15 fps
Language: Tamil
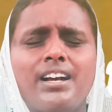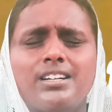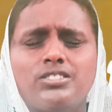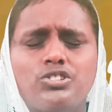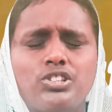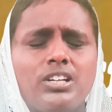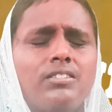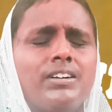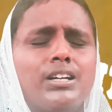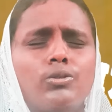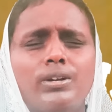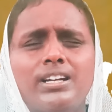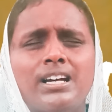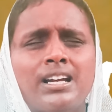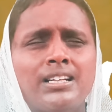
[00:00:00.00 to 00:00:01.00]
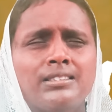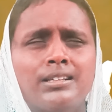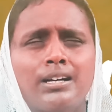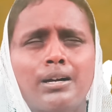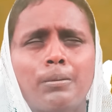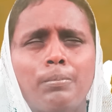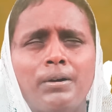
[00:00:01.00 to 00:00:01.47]
எங்கள் ஜீவனுள்ள
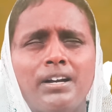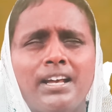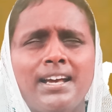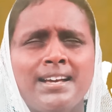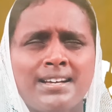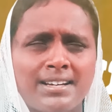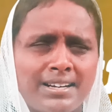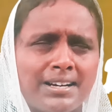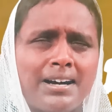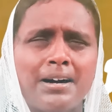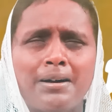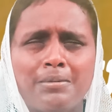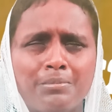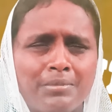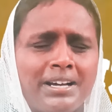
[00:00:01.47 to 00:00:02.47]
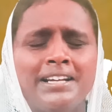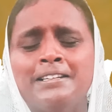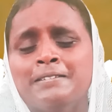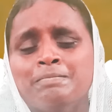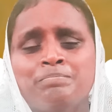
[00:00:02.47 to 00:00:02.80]
நல்ல பண்ணே ஆமே